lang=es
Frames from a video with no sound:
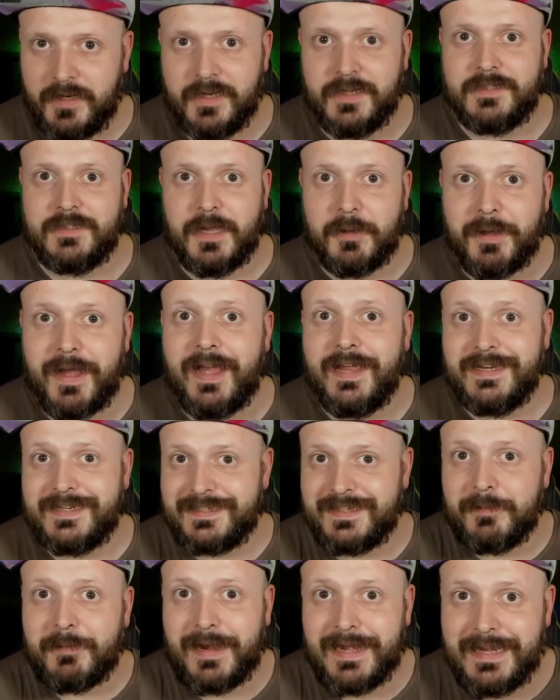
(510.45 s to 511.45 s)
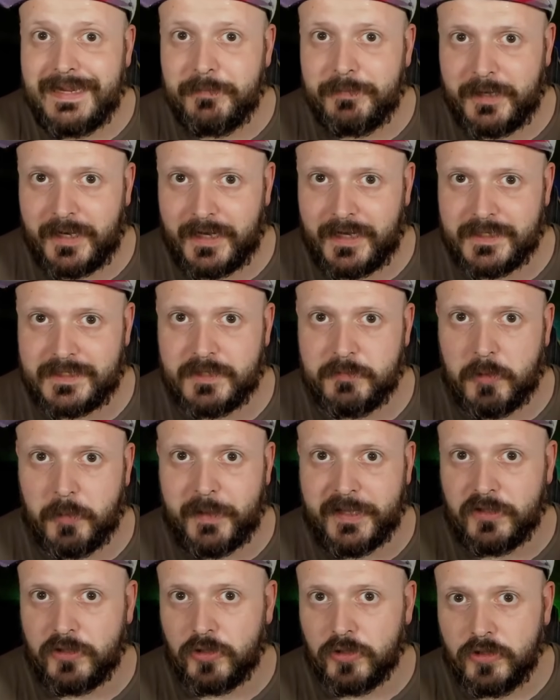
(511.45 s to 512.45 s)
estaba, estaba libre en ese
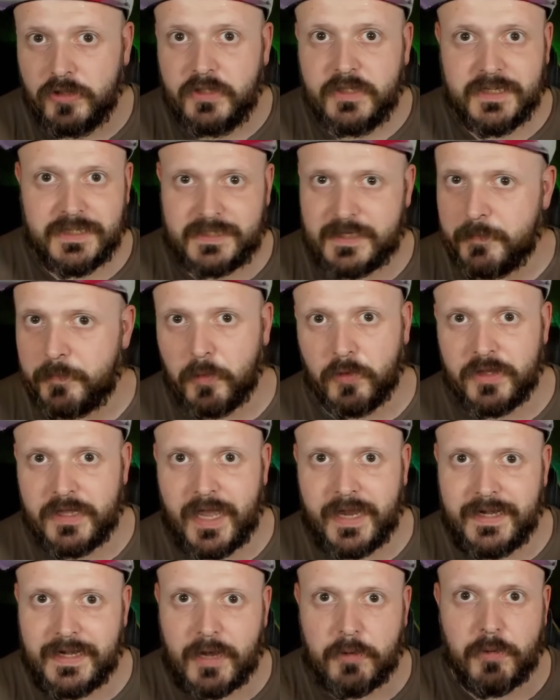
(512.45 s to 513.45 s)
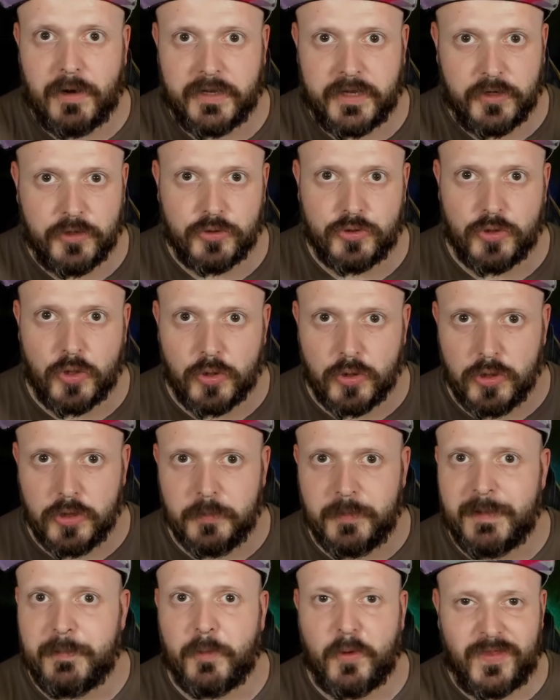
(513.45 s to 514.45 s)
momento y se podía ir a cualquier otro
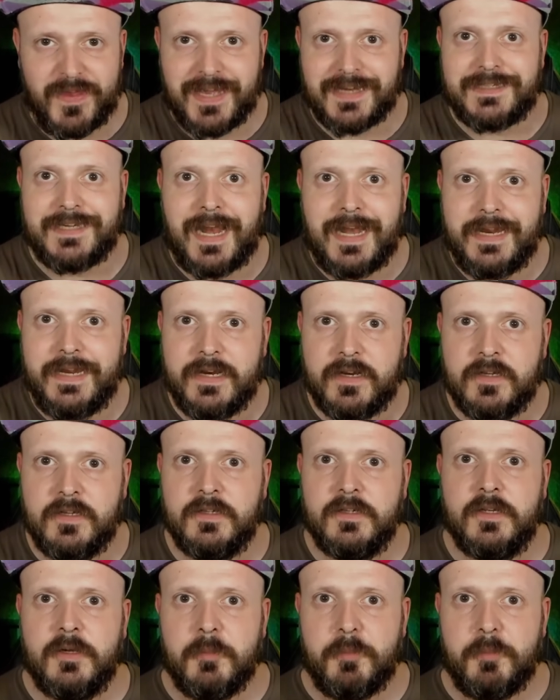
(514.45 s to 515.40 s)
club y podía salir